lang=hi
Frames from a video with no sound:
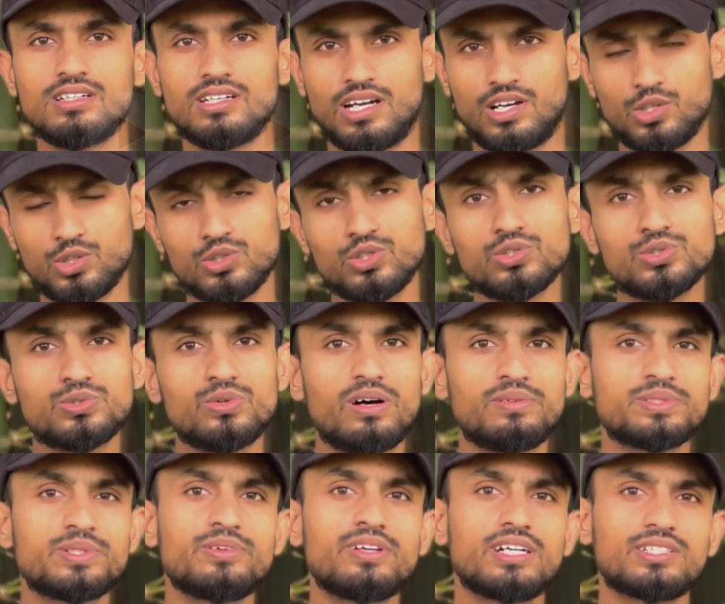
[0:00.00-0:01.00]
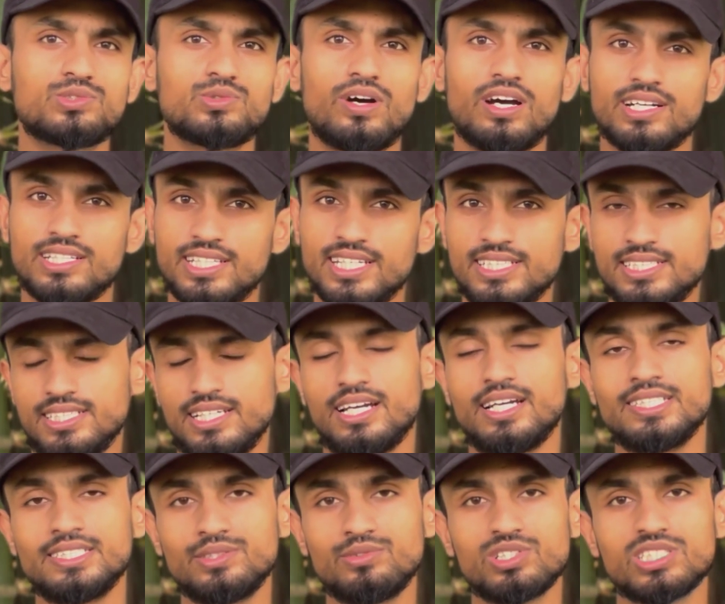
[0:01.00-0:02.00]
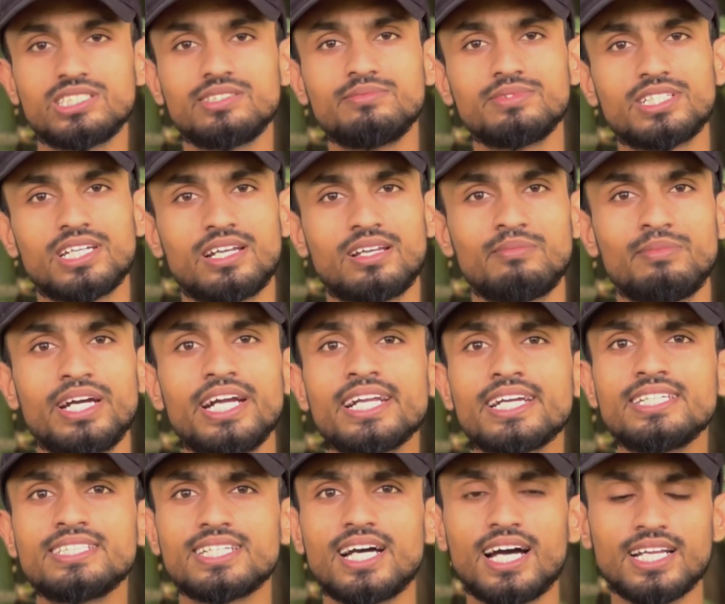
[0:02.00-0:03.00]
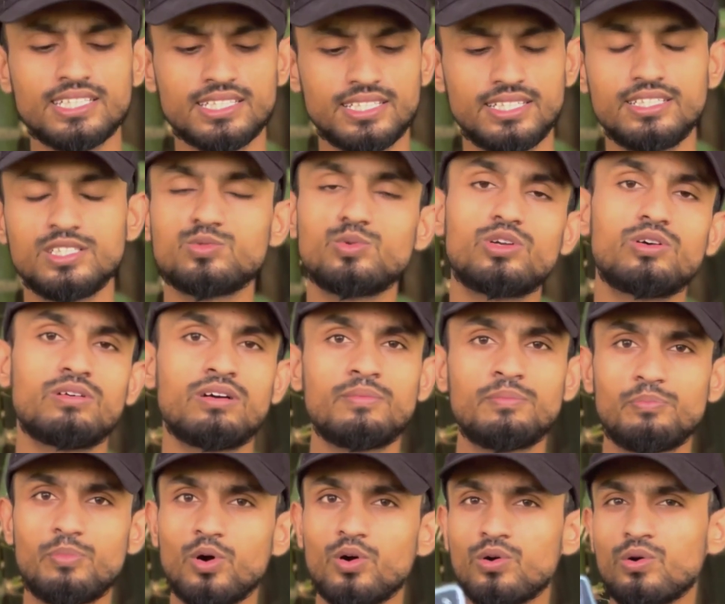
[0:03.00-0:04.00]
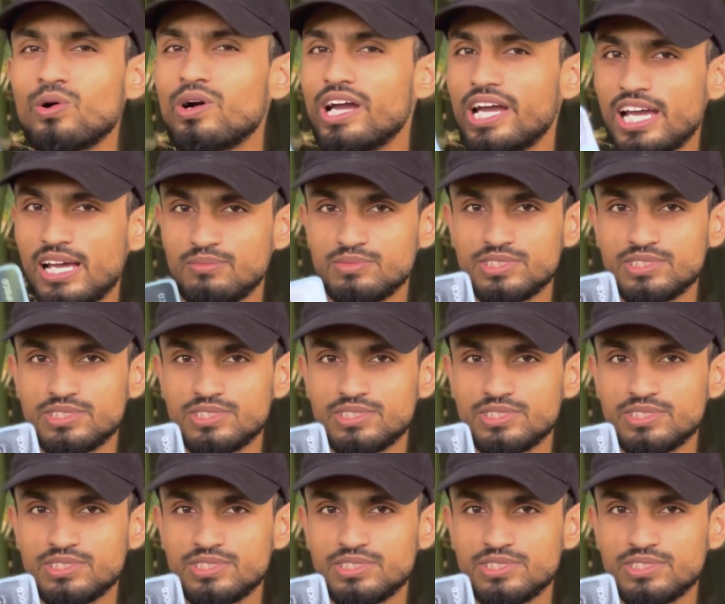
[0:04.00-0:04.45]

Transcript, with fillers: हेलो दोस्तों आप सभी का स्वागत है जी आई जी वसीम चैनल में इनकी आज की इस वीडियो में हम पोको एम